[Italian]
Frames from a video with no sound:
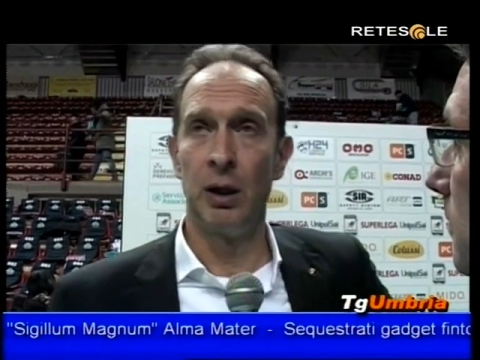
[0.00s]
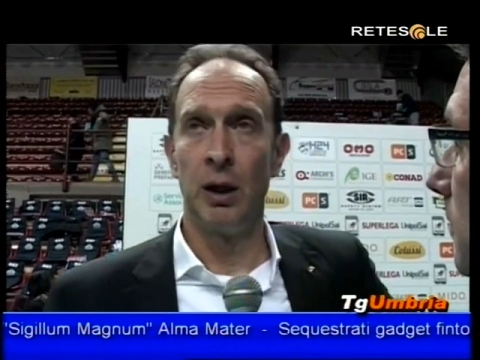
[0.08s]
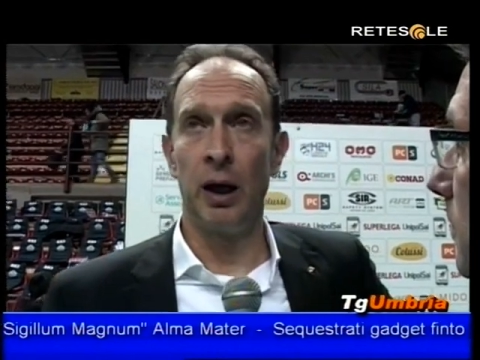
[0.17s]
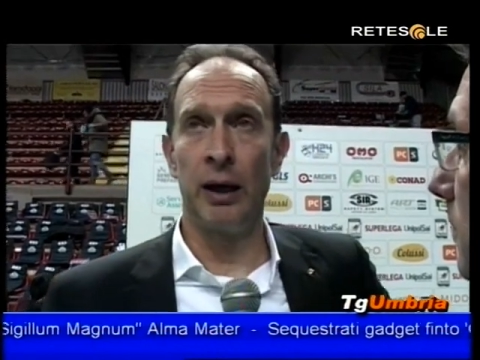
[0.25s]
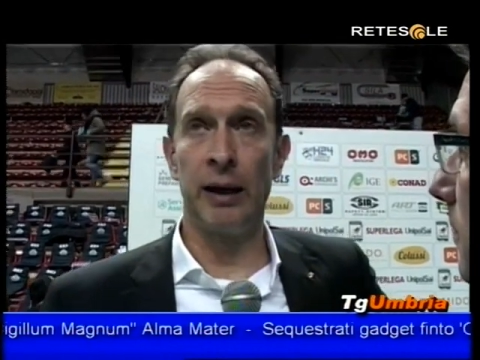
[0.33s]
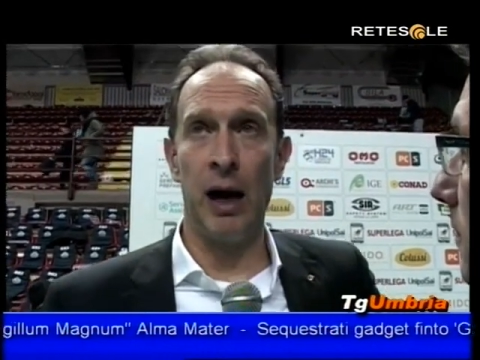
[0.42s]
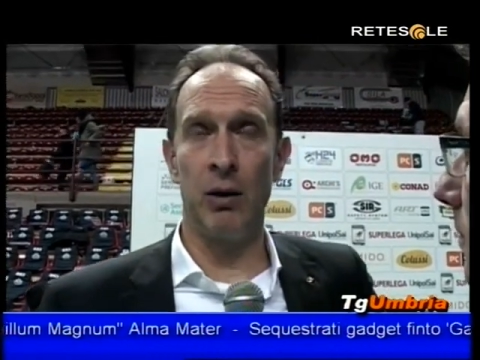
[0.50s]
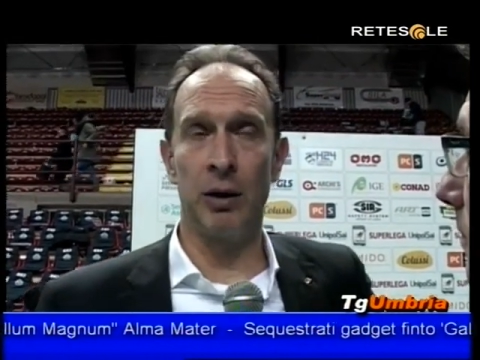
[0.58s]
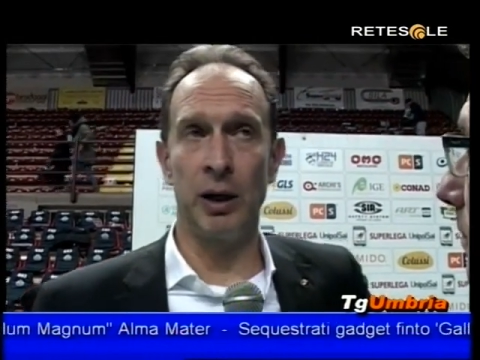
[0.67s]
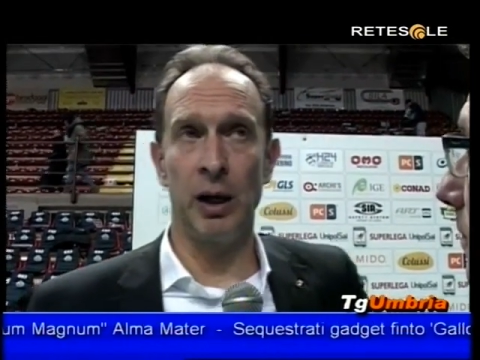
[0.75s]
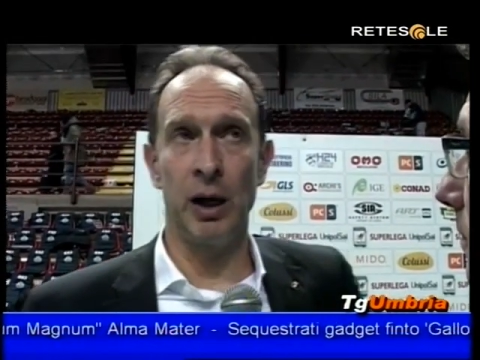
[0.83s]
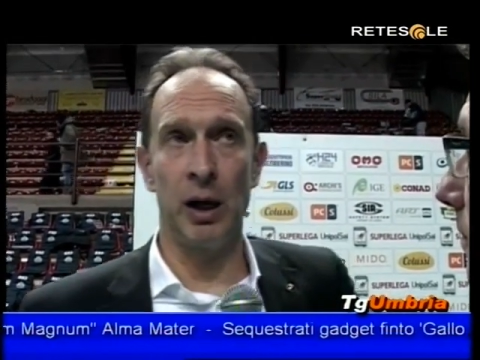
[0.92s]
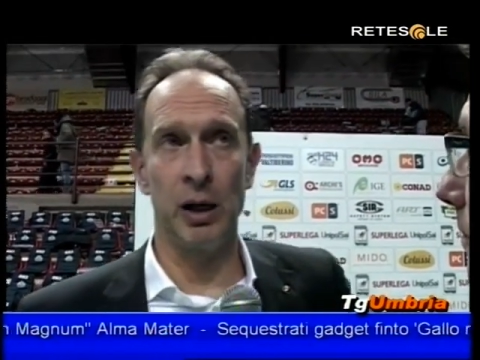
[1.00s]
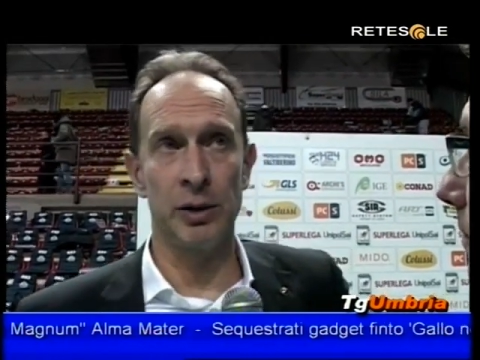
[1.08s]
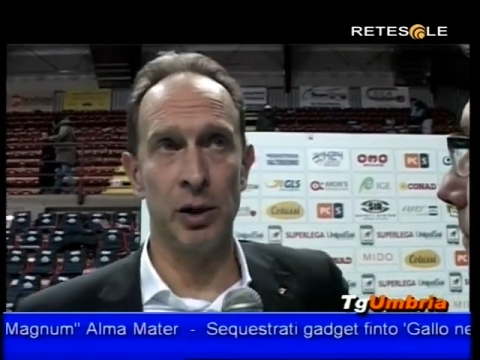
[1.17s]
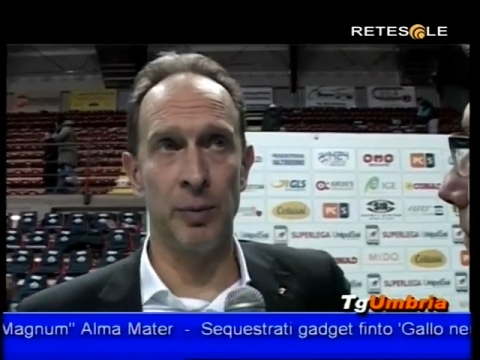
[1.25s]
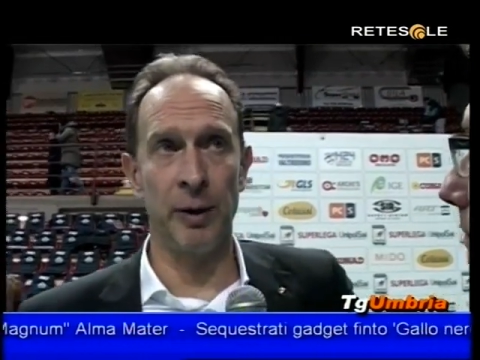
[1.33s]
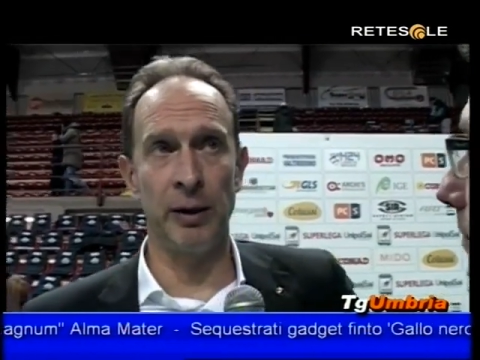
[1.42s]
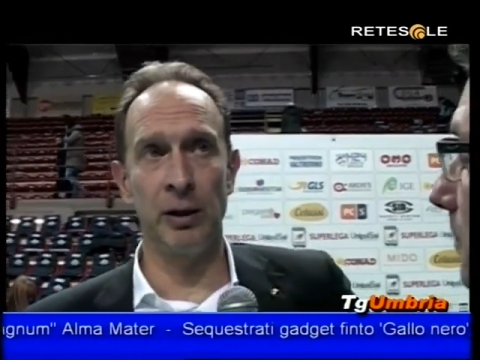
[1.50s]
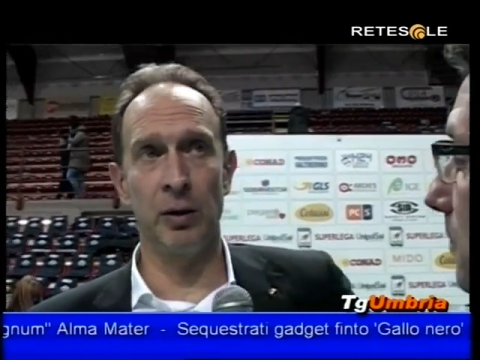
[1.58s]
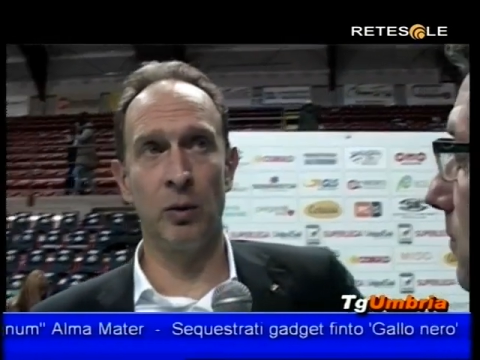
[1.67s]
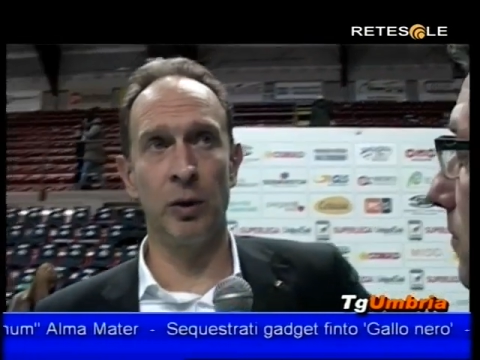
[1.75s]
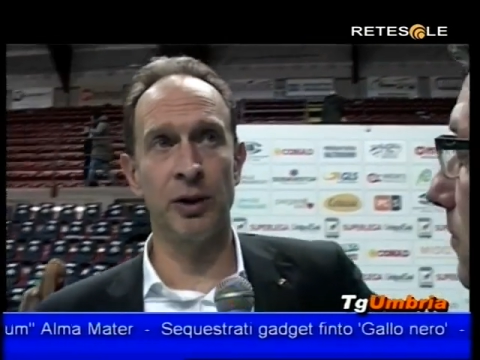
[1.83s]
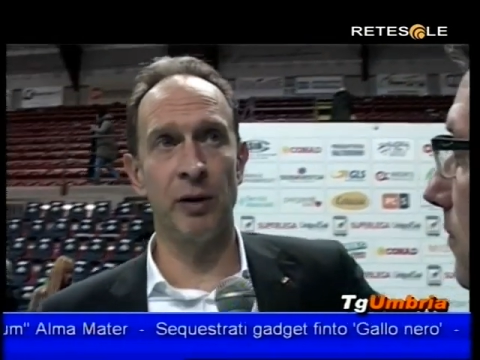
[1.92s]
è chiaro che eh, sono partiti
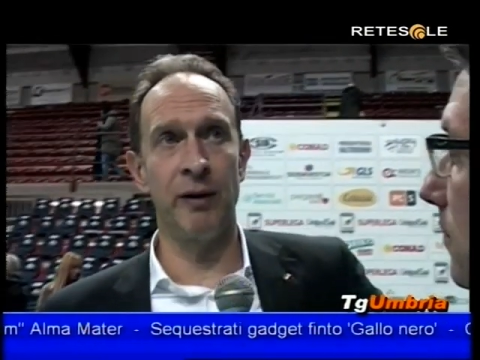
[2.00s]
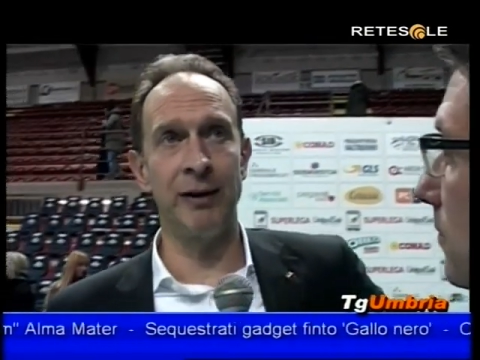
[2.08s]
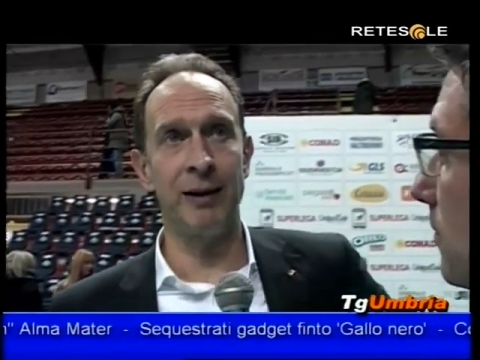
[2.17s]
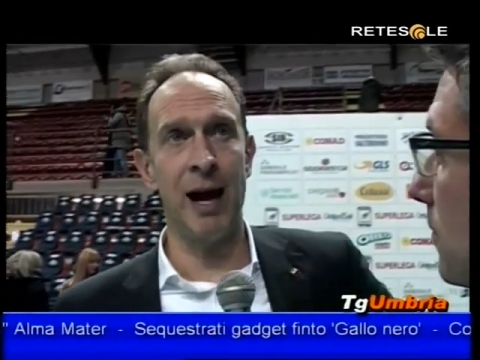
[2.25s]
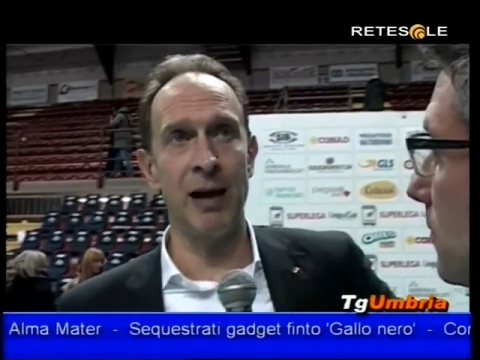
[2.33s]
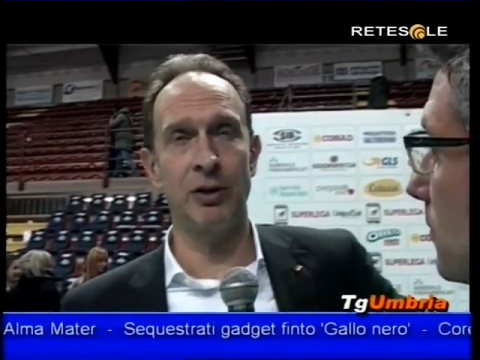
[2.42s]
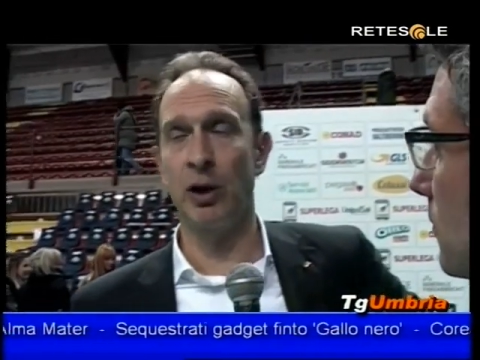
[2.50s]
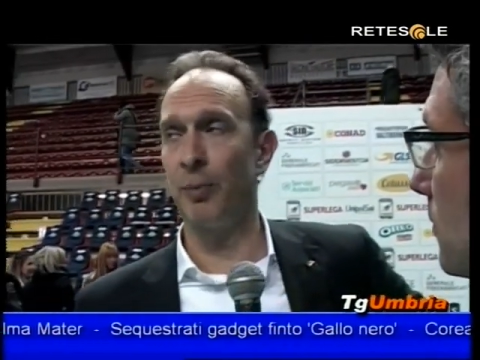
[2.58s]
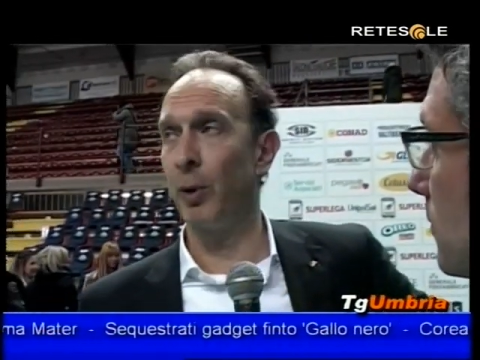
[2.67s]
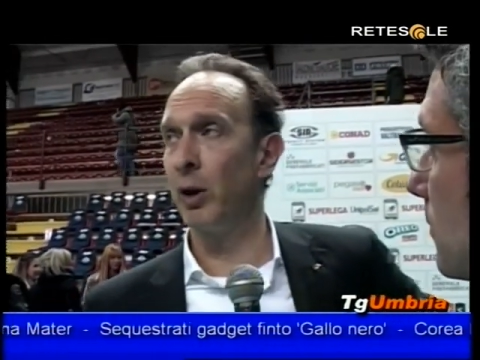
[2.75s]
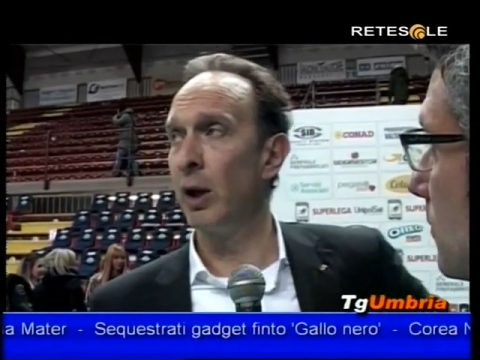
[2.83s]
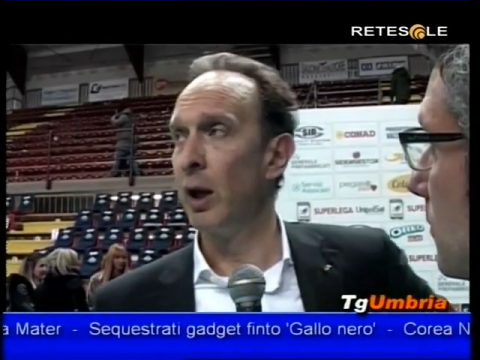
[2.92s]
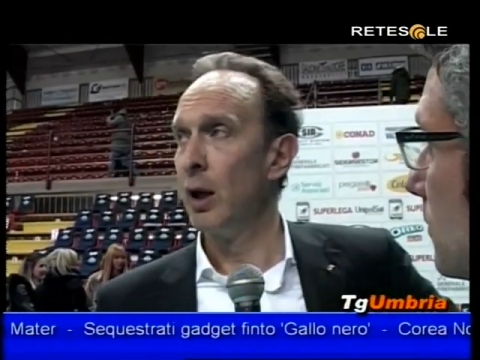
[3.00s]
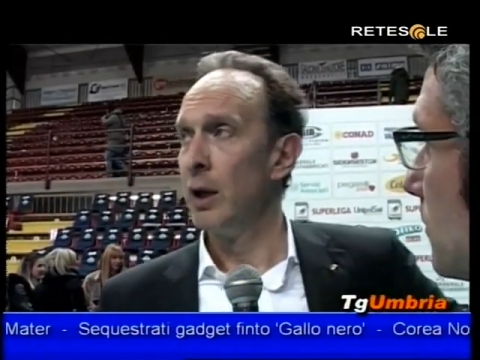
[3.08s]
con questo vantaggio che poi